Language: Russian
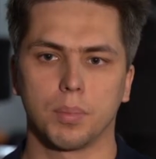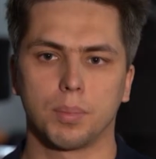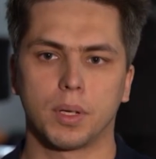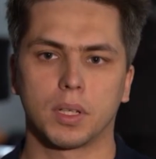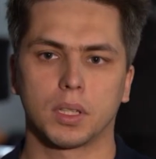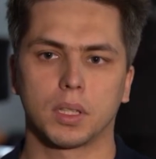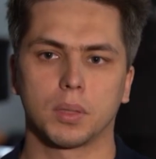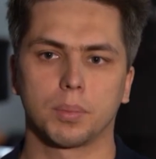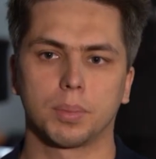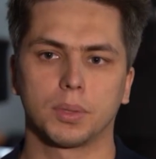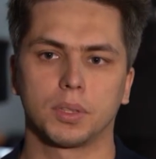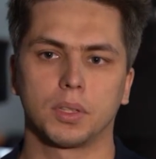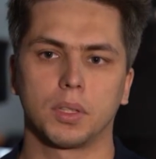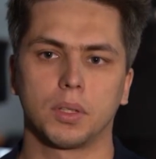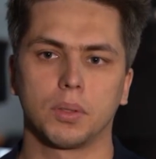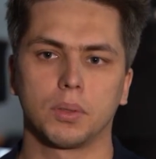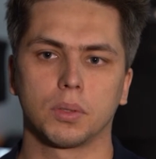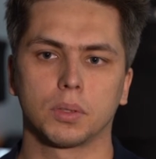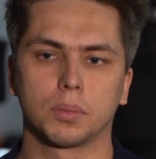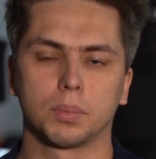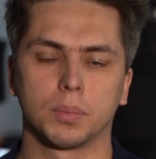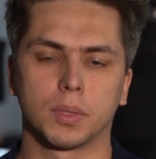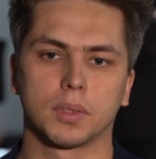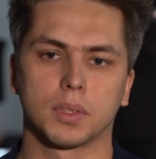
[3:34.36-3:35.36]
парка
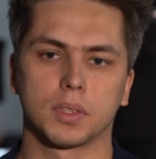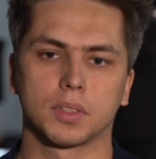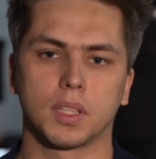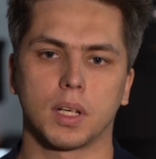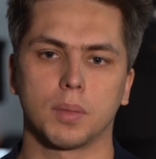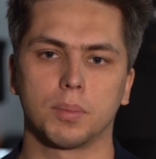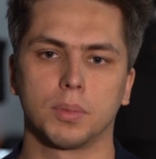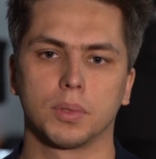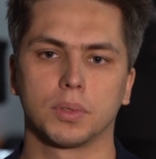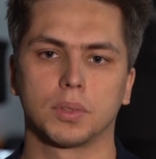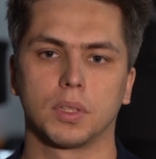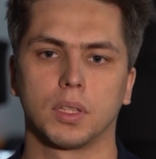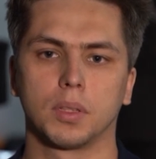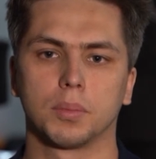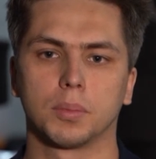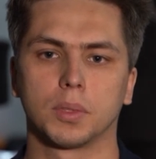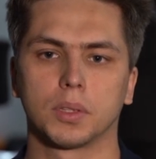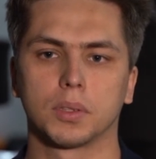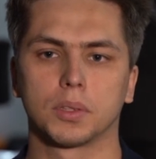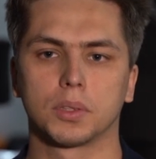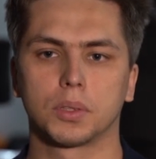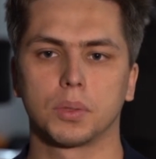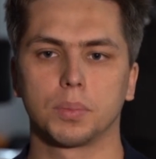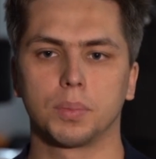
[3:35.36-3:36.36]
«Патриот» мы разработали
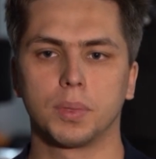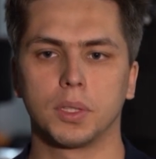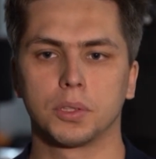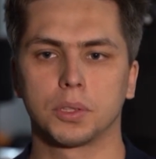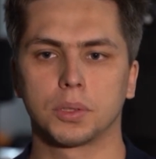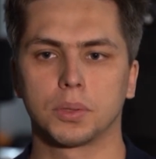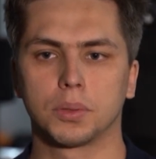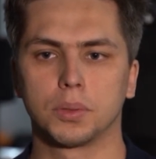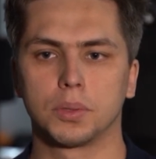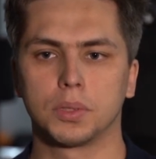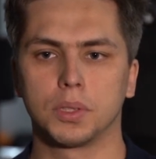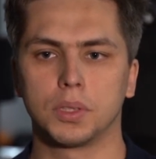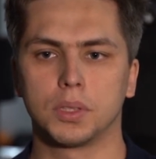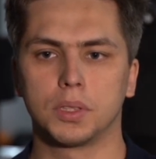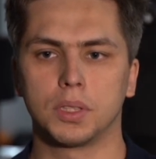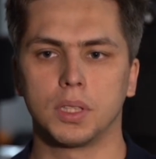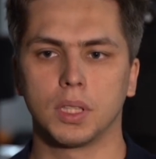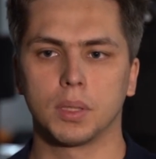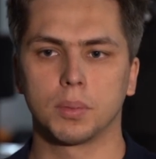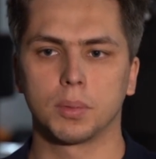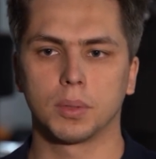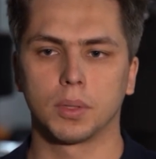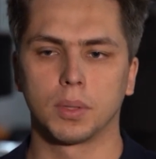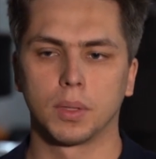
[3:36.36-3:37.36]
многоступенчатую
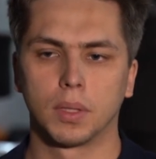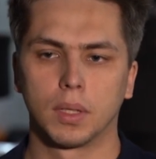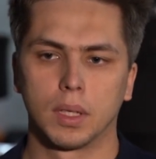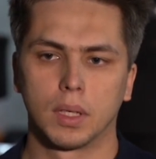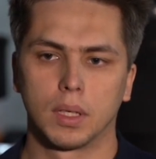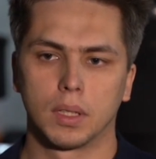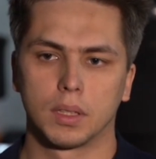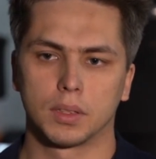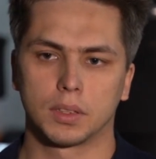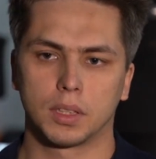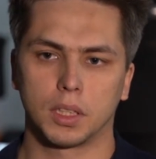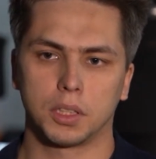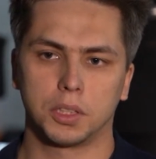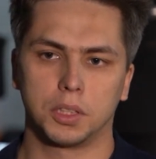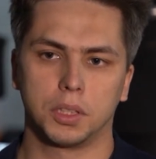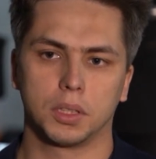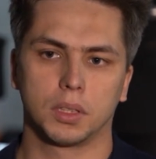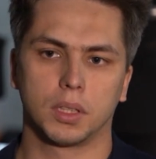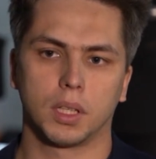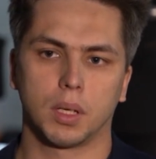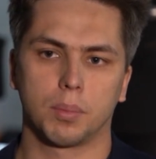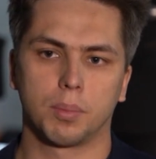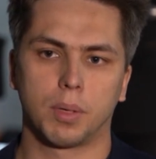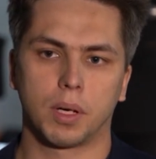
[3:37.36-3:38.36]
систему,
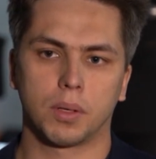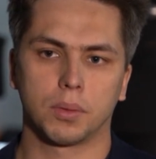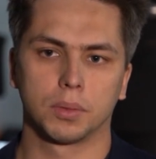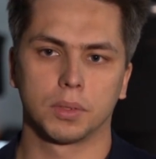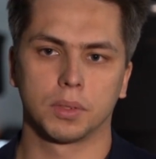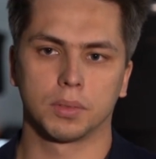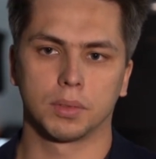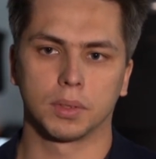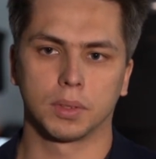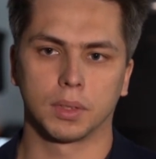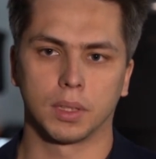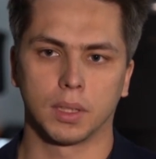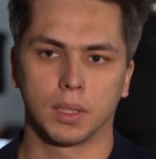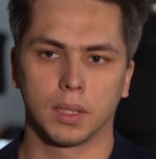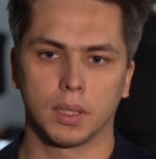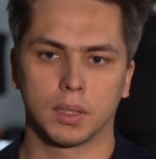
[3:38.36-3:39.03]
защита оборудования.